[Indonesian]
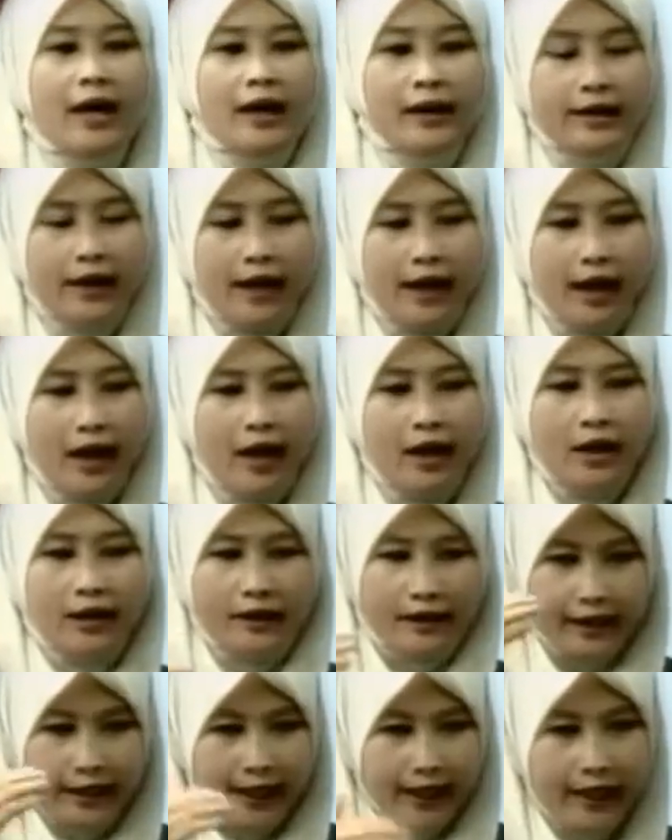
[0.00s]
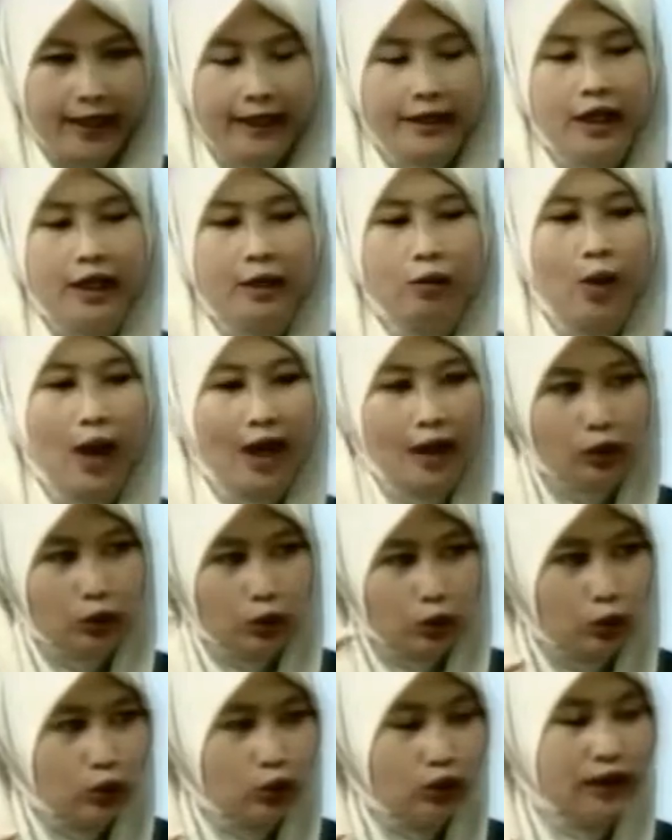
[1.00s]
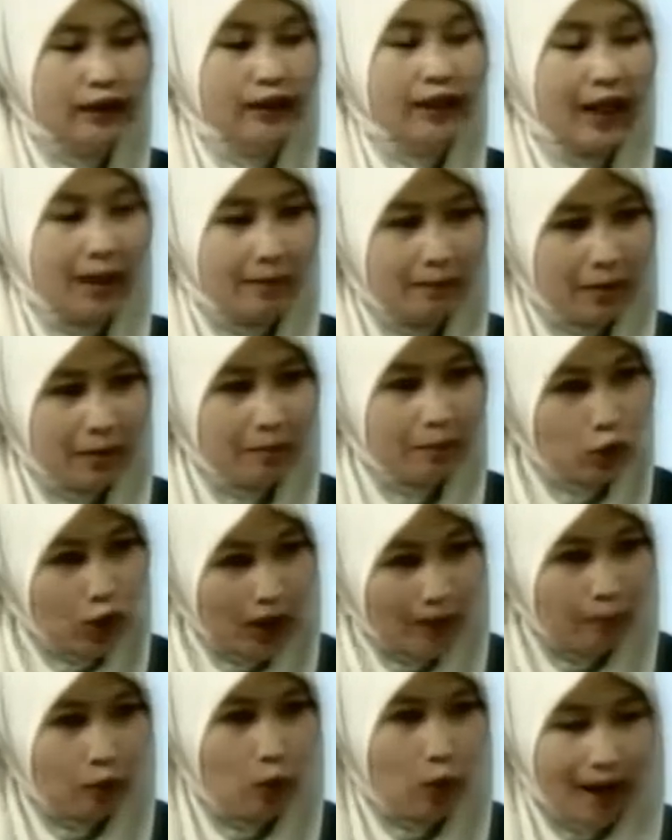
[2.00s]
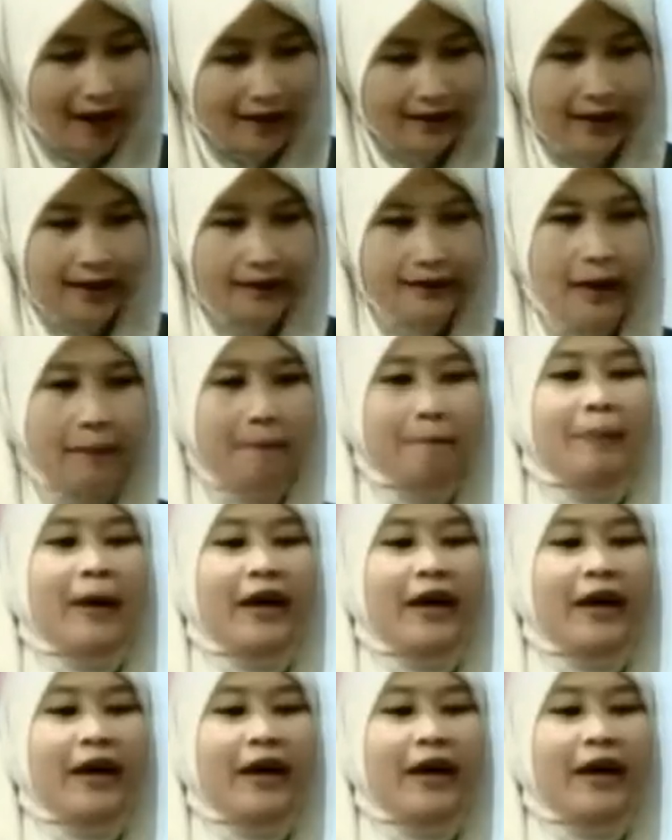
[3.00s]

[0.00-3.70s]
ya dengan ada waktu setelah berbuka puasa sampai